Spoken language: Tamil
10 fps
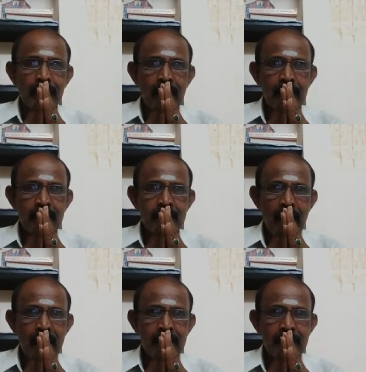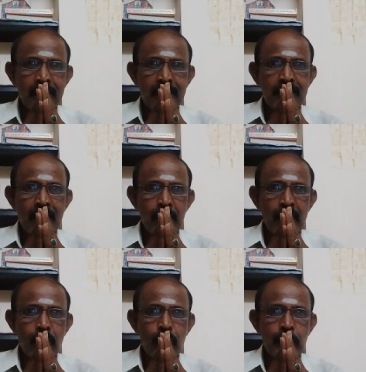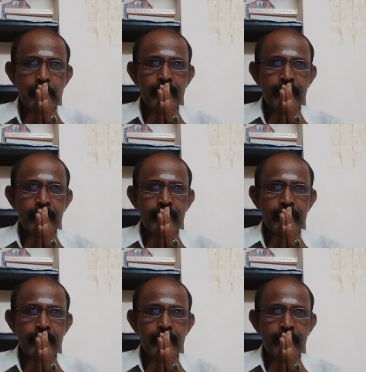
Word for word: எனது தாய் தந்தைய சார்பாகவும்